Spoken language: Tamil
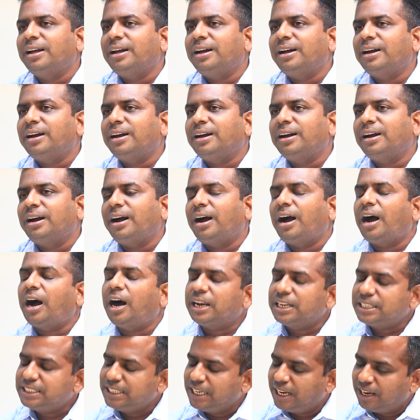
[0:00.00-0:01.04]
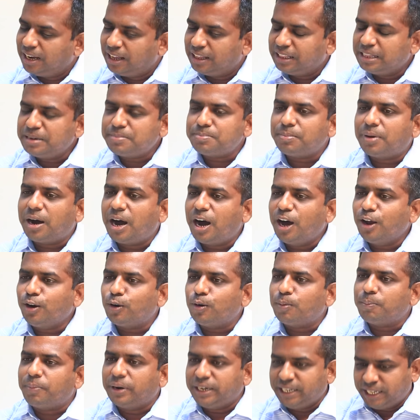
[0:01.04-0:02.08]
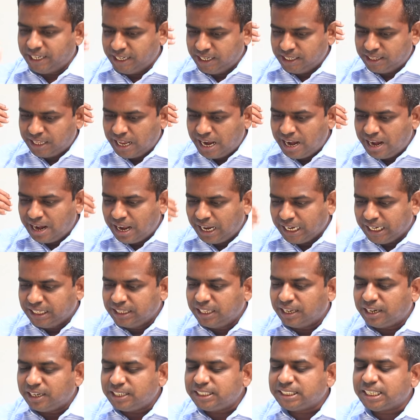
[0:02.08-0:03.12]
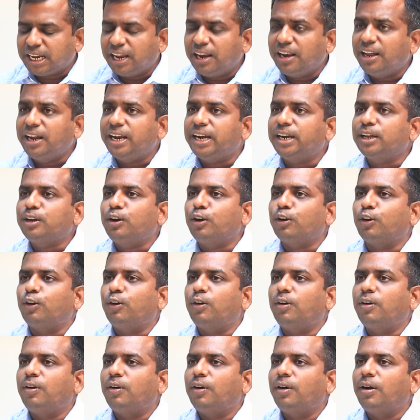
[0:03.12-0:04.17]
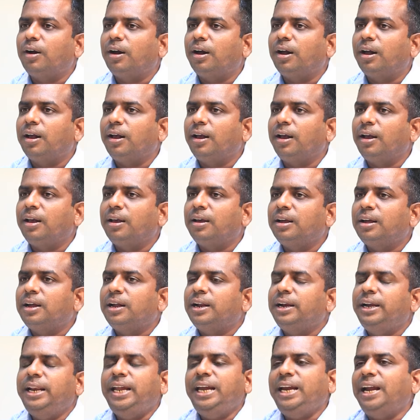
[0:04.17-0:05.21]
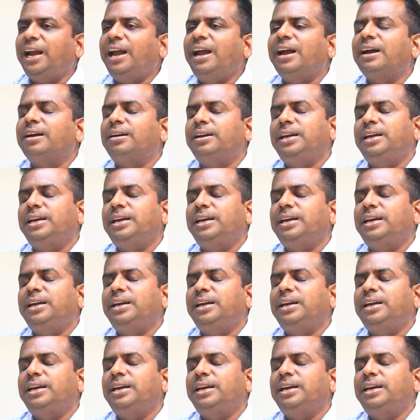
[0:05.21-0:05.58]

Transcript: அரசியலா தானே மாறும் அரசியலா தான் மாறும் பட் இதெல்லாம் இந்த ரிஸ்க் எல்லாம் எடுக்கணும் அது நான் நீங்க